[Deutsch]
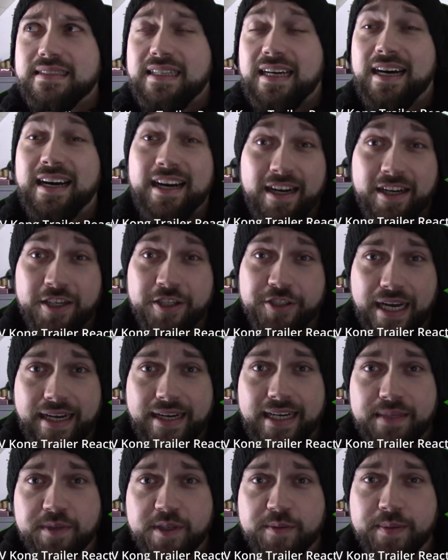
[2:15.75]
Ach,
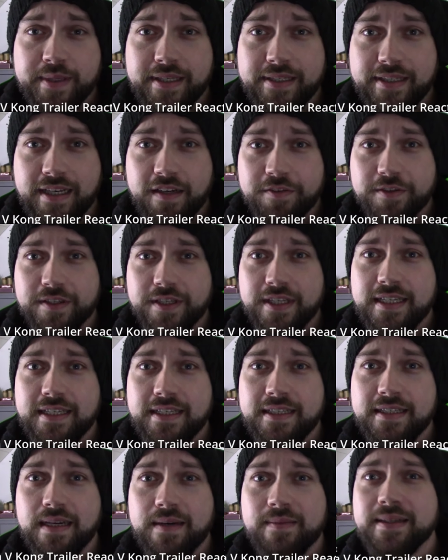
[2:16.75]
steinig mich bitte dafür
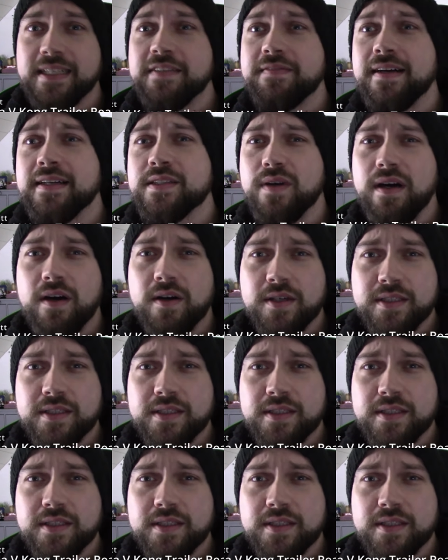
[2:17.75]
nicht, aber die waren so